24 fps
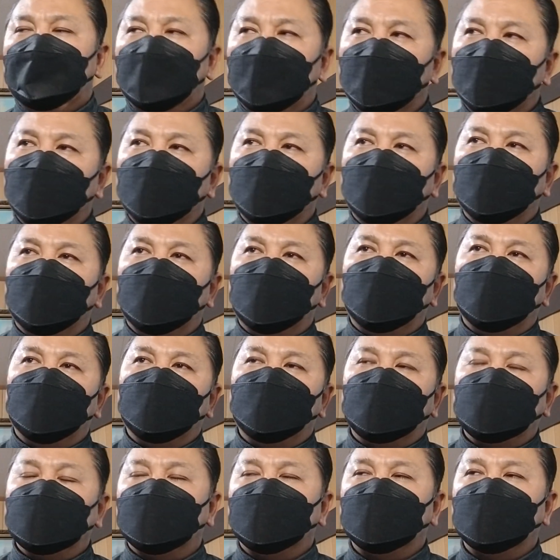
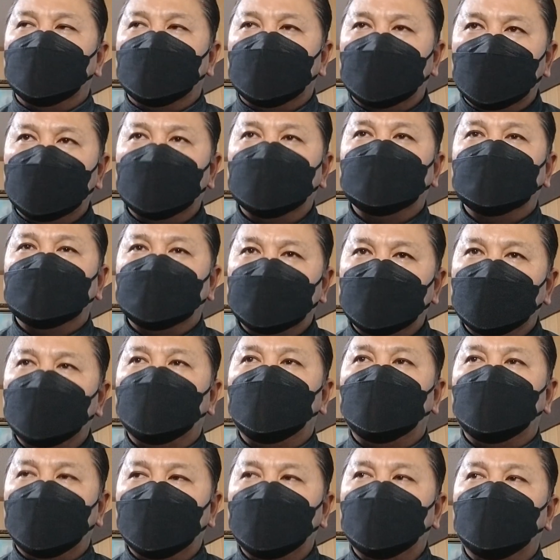えー、まあ、そんな感じ
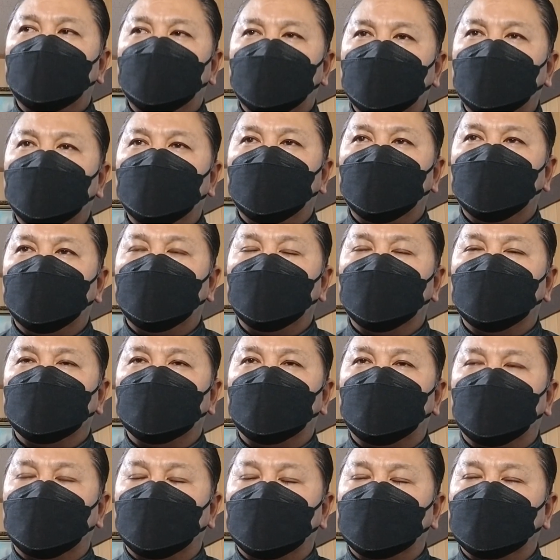で、
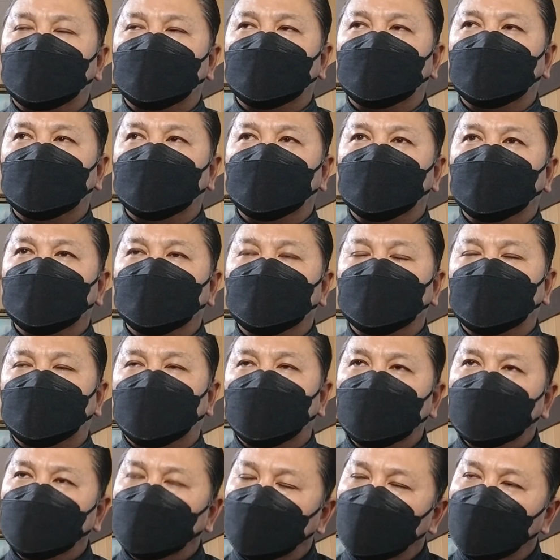えー、
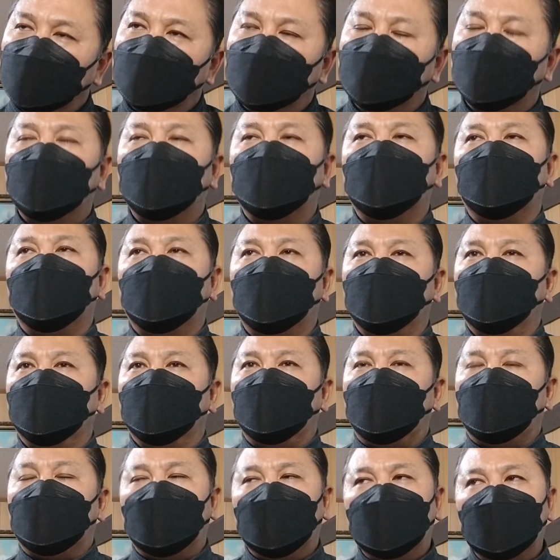全然こ
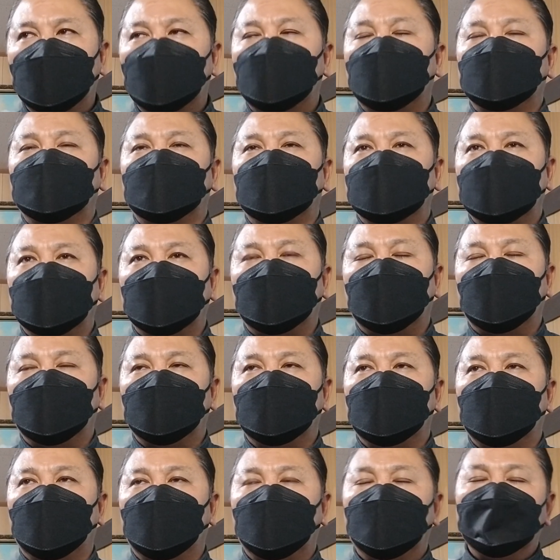う分からなかった世
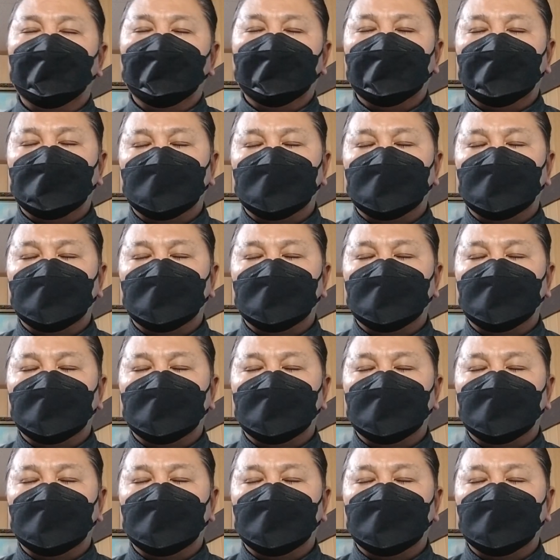界が